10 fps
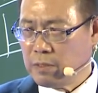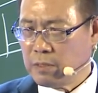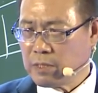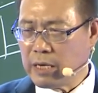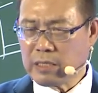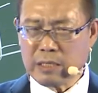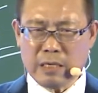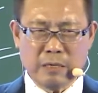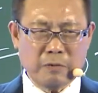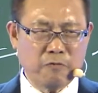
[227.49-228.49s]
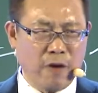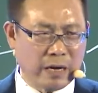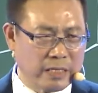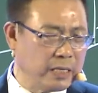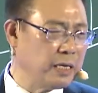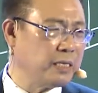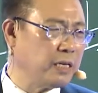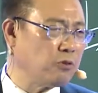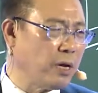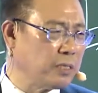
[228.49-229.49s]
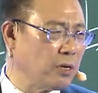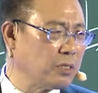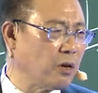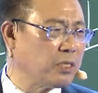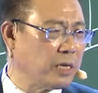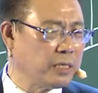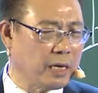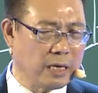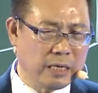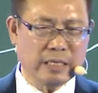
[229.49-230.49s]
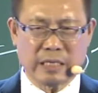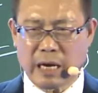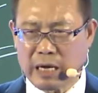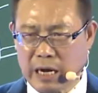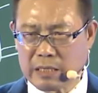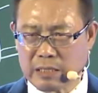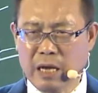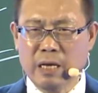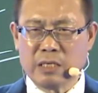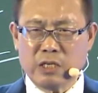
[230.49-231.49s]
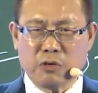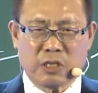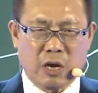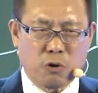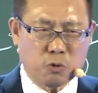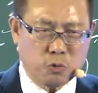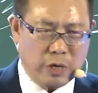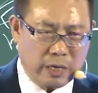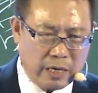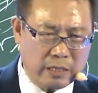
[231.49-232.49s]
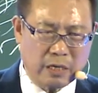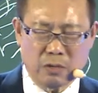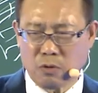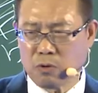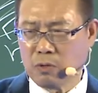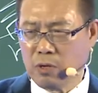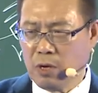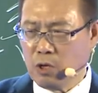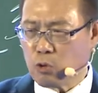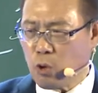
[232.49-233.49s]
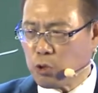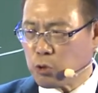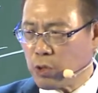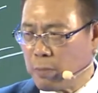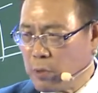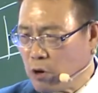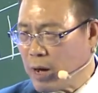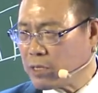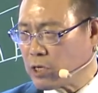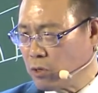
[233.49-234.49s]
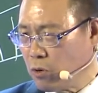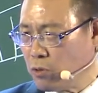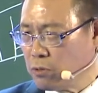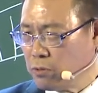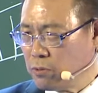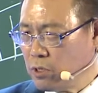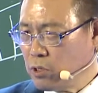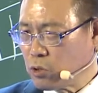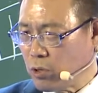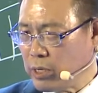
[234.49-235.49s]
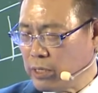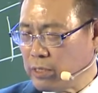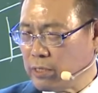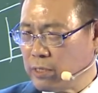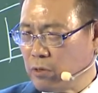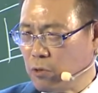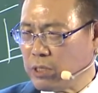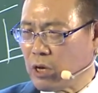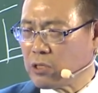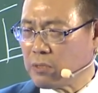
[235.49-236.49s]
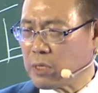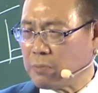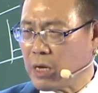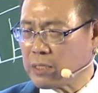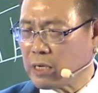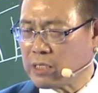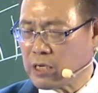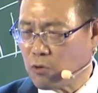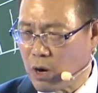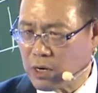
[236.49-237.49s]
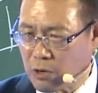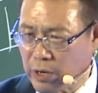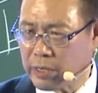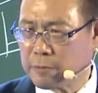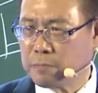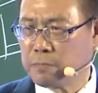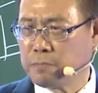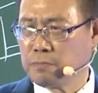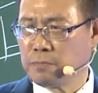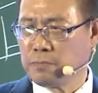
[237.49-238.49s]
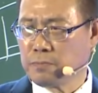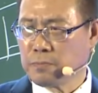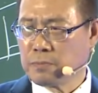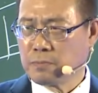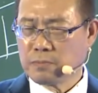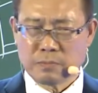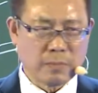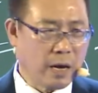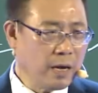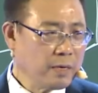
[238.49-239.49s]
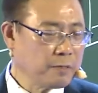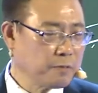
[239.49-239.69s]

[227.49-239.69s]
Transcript: 但是呢，坊间的一些传销到现在一个历史来看是，只有少数人可以成功，多数人没有办法成功，所以会造成什么样的一个情况？各位，啊，